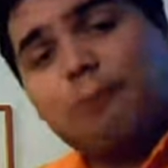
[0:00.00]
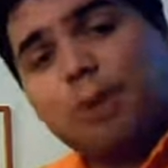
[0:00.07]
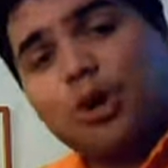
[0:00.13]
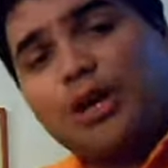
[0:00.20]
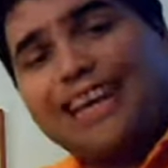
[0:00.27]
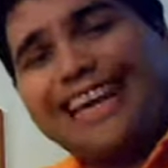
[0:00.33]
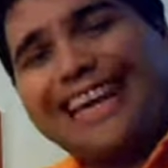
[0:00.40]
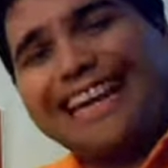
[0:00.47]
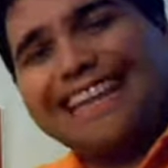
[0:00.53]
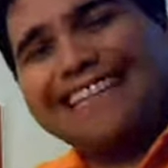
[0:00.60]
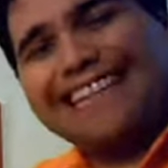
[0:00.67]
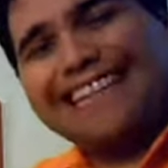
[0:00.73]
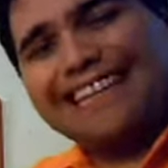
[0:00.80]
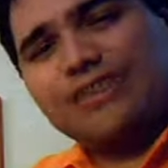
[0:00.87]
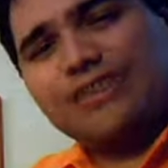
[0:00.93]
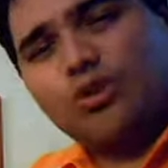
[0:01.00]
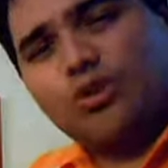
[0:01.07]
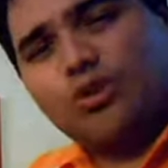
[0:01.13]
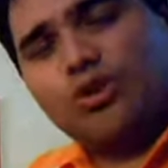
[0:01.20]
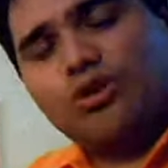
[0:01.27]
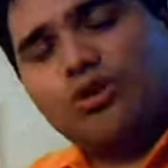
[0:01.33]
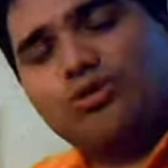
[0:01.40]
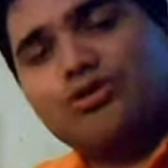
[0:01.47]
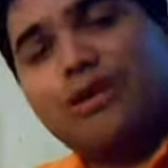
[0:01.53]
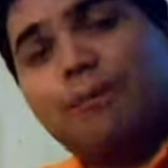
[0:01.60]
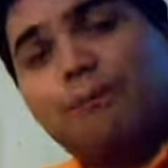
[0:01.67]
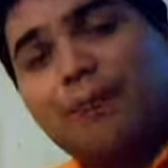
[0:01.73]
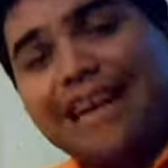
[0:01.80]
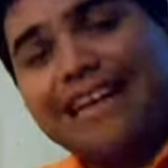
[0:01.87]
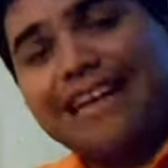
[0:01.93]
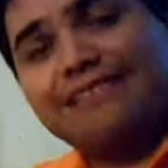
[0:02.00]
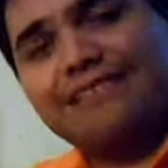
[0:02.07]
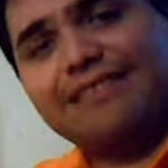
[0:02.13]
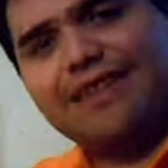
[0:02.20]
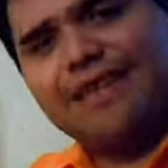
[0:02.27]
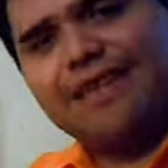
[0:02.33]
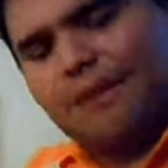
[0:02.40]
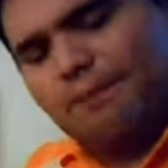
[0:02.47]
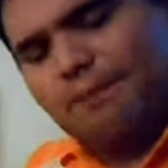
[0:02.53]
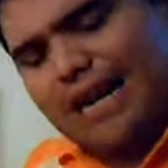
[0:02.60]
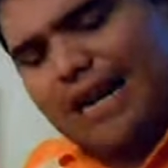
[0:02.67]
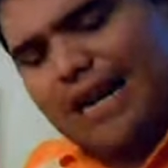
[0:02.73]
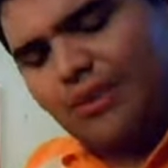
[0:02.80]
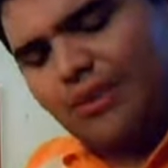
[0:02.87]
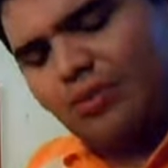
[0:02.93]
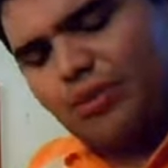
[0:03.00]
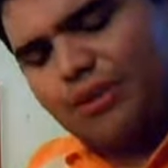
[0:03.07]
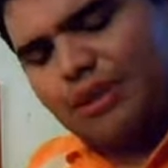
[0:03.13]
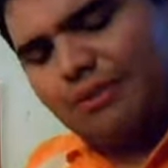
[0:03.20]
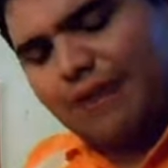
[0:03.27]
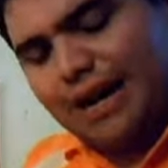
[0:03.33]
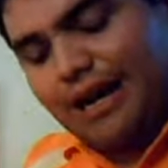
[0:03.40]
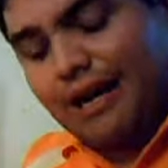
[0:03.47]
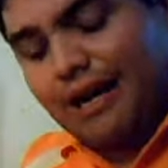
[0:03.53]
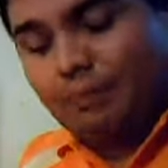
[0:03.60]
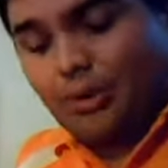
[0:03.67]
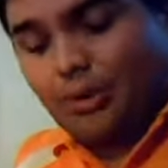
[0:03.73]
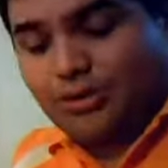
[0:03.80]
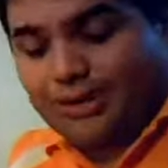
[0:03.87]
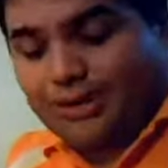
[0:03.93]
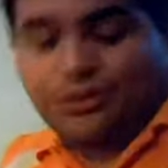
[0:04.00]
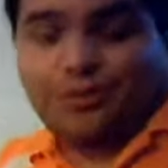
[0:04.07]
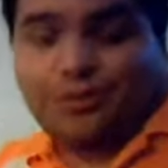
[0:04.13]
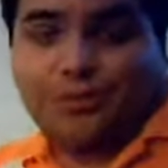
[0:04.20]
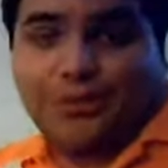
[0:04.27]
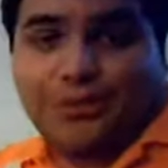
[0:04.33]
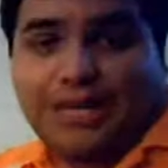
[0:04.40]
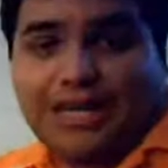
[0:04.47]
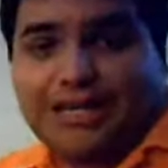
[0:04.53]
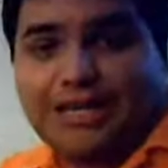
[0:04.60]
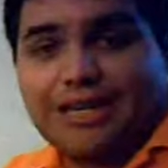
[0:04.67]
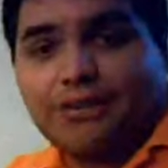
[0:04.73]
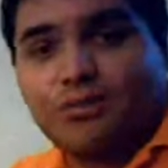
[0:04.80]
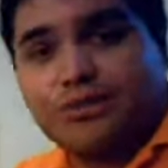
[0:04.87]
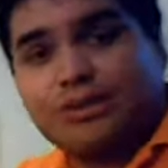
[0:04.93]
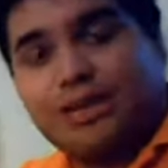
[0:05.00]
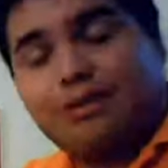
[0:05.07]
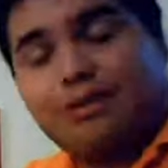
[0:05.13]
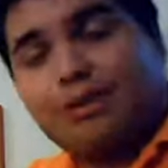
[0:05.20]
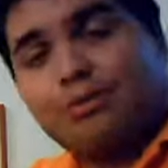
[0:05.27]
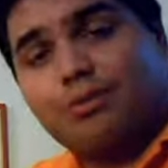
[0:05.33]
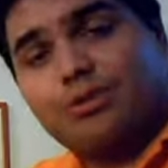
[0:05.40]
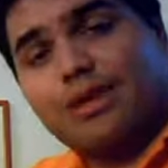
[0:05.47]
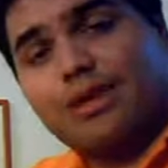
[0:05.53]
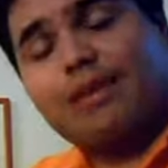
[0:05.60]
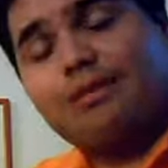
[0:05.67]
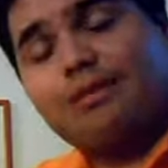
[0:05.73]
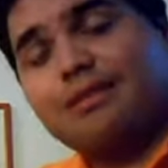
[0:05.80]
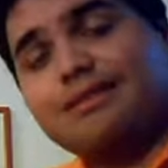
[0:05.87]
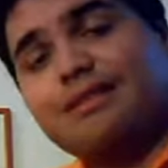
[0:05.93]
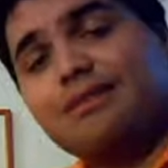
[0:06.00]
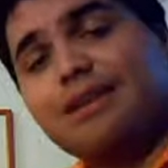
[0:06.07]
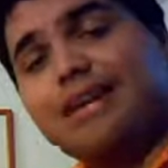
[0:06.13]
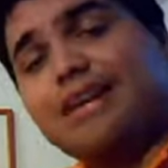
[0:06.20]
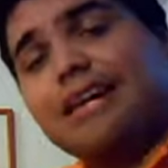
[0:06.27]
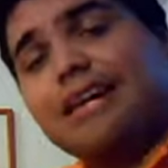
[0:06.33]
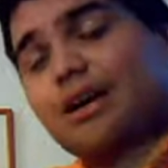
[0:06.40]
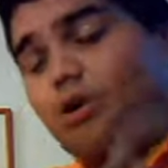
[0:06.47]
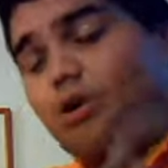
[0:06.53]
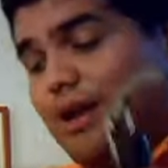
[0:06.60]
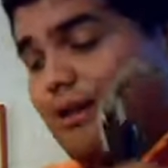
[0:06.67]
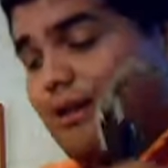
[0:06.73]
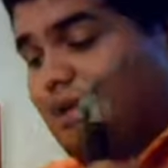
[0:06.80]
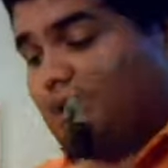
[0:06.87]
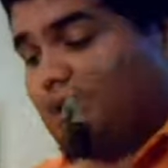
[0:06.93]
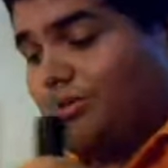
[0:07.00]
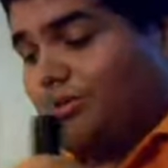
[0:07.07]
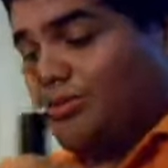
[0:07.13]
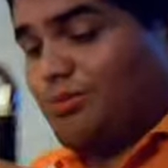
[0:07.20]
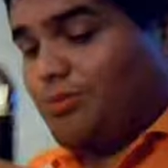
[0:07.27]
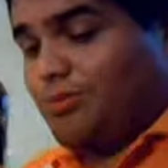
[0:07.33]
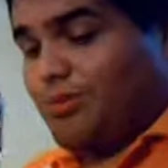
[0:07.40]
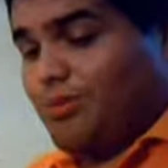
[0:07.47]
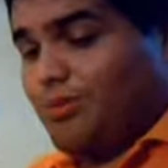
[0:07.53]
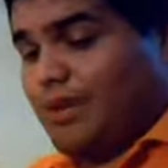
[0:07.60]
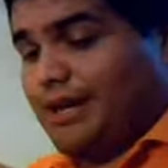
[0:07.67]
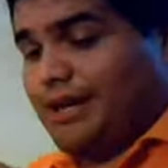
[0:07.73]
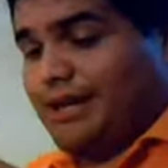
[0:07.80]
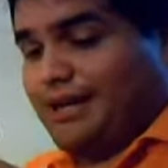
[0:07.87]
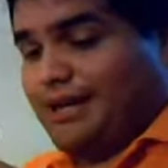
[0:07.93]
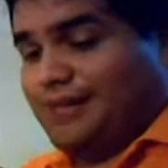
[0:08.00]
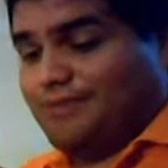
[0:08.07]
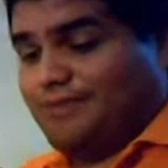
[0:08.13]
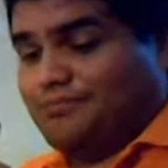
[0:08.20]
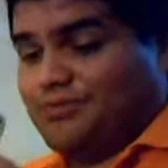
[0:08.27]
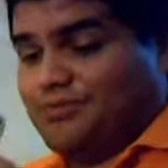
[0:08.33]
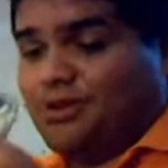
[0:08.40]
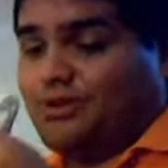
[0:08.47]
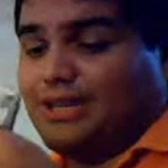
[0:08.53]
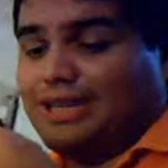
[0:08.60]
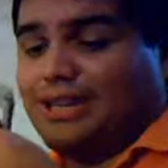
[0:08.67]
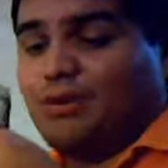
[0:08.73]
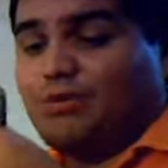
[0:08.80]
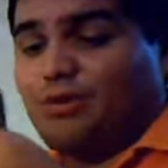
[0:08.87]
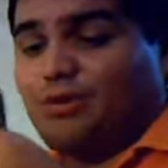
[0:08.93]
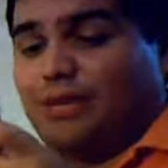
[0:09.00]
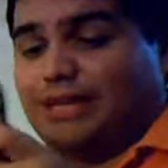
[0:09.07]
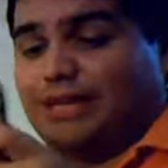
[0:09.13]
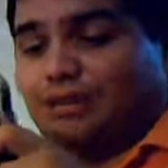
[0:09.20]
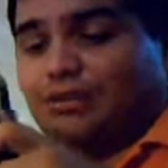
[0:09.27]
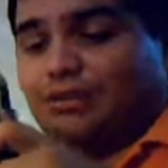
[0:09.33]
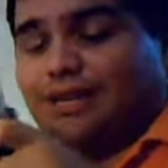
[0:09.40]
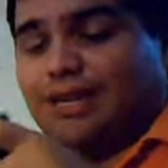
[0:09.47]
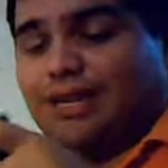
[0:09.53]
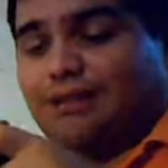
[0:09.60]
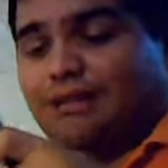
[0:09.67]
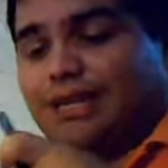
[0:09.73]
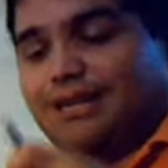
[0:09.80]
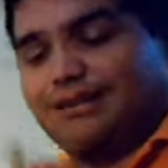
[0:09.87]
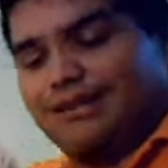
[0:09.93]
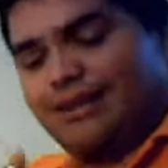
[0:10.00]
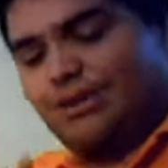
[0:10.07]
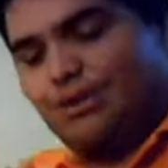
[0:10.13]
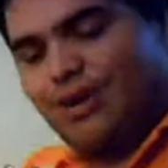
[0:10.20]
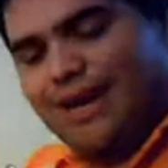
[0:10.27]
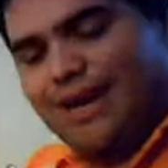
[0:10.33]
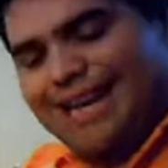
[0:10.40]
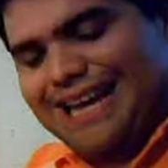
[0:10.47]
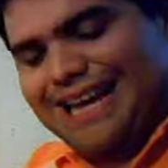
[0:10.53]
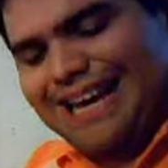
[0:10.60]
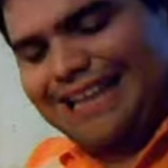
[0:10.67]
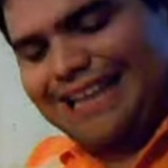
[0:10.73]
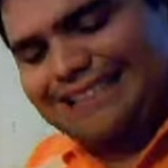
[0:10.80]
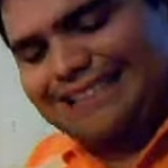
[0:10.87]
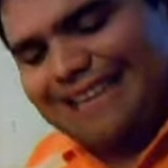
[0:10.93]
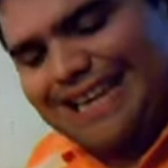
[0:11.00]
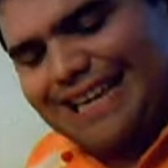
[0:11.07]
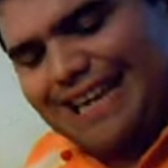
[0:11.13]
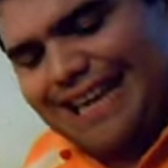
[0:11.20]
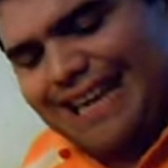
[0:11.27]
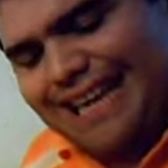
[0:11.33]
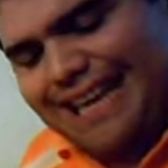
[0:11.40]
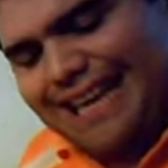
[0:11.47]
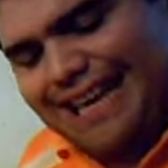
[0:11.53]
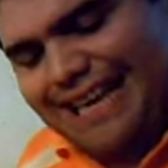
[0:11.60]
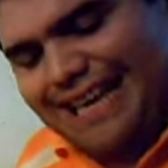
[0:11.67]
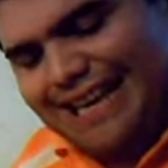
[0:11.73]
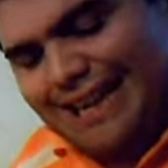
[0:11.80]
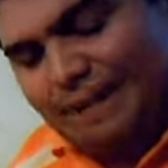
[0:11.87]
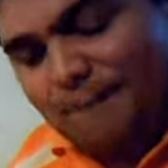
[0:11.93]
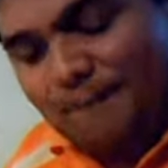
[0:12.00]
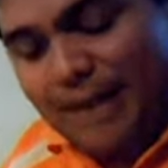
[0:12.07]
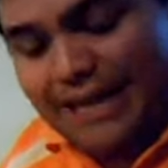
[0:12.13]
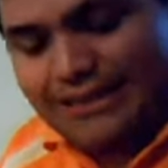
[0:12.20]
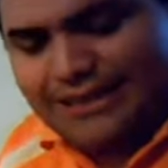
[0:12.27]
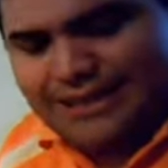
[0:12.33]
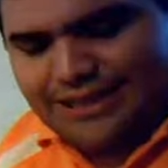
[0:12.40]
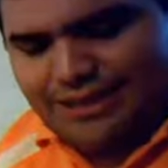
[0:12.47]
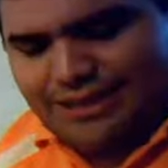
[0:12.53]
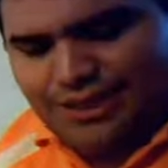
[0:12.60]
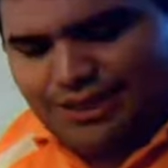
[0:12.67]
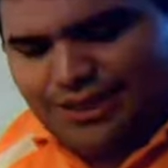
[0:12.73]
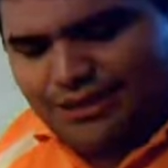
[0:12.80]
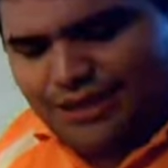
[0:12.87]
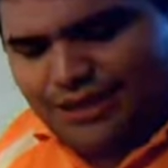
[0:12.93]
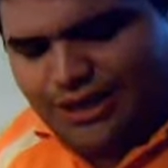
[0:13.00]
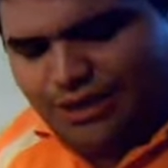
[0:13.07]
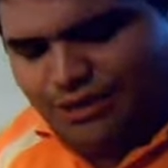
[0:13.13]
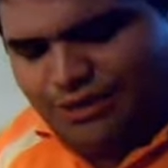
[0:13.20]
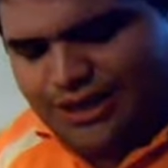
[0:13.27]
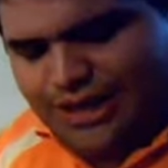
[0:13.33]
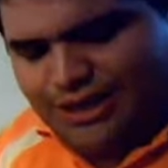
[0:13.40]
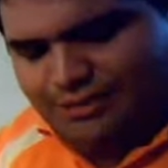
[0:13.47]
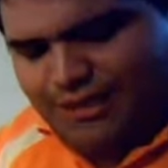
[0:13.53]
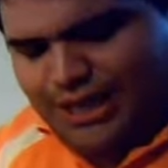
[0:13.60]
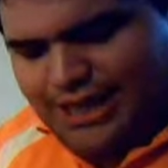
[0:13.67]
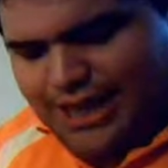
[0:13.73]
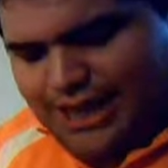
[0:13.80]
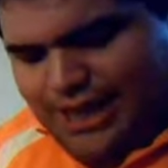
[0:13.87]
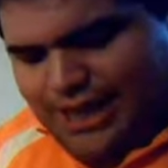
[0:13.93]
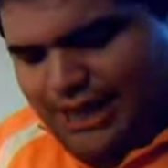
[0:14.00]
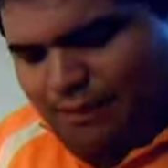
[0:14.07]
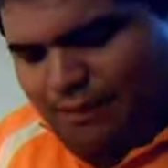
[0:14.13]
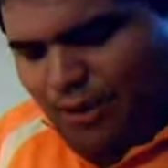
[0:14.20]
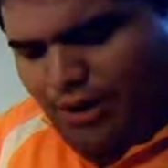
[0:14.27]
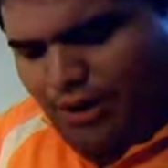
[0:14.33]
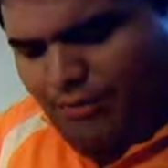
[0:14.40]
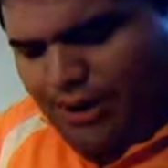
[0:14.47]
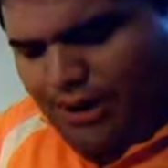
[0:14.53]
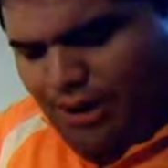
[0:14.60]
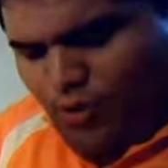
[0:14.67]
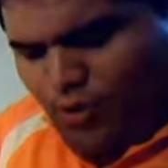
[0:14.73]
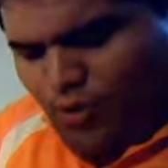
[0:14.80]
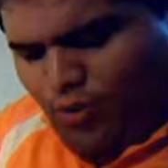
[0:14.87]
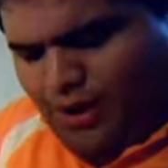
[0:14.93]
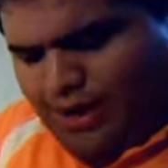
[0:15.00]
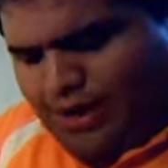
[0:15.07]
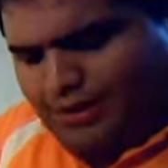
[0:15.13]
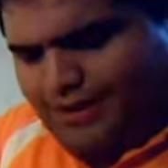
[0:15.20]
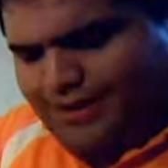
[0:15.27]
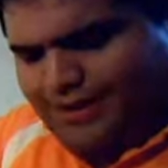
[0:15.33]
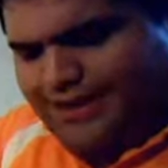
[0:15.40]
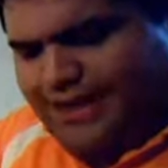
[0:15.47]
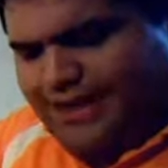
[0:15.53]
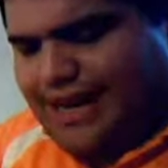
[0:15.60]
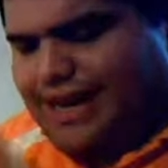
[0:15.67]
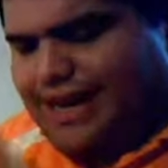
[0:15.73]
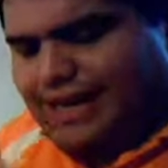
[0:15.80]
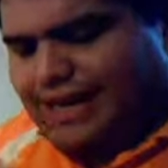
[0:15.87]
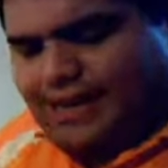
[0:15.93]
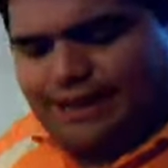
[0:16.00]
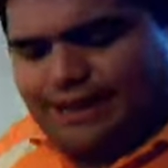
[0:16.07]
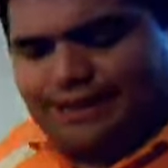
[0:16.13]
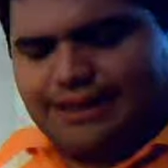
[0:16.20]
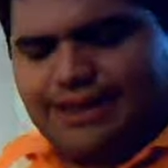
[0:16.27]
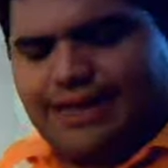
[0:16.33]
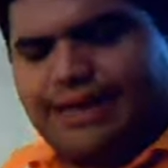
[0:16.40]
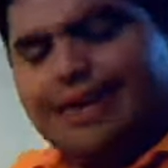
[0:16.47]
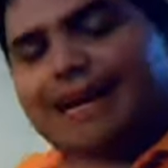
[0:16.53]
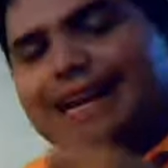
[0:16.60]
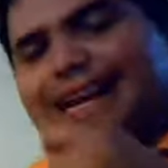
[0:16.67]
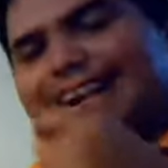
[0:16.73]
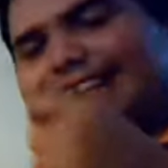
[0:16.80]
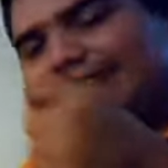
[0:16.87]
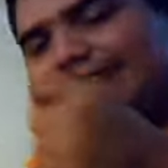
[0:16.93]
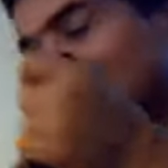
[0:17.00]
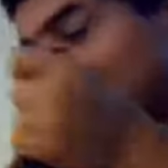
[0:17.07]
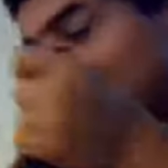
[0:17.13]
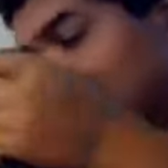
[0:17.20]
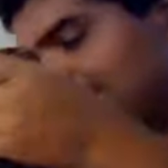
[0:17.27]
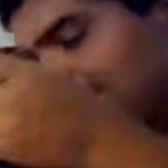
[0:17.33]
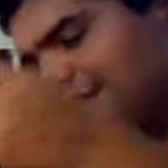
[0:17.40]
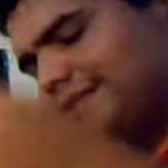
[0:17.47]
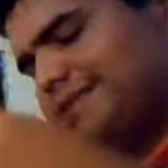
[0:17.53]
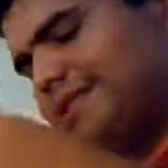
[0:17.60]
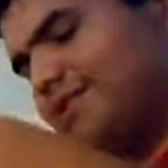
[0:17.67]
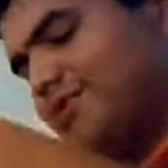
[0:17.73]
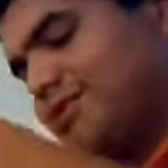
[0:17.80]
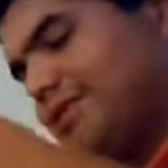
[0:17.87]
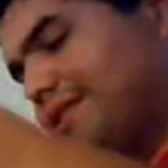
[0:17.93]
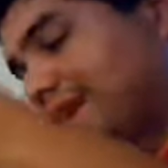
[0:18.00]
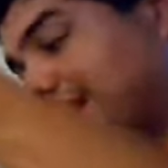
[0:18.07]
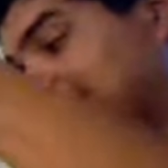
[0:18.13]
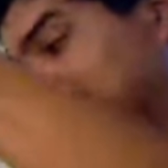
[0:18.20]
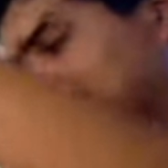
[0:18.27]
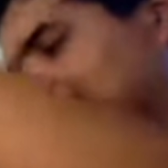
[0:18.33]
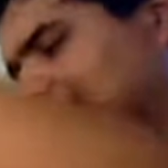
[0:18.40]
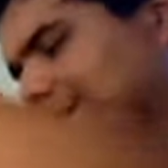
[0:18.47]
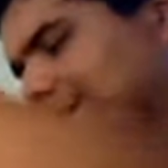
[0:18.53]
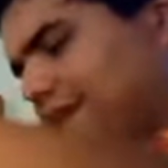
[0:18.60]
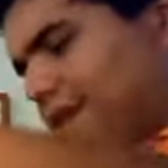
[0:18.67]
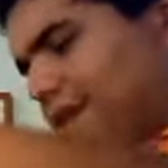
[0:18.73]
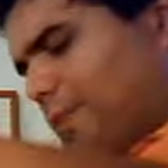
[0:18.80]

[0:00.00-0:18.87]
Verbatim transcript: porque el territorio se presta para cultivarla, por lo tanto mucha gente la cultiva y como ustedes deben saber, el vino como, eh, yo no diría como cualquier cosa en la vida, sino casi eh, más que cualquier otra cosa en la vida, el problema nunca será de cantidad, sino de calidad.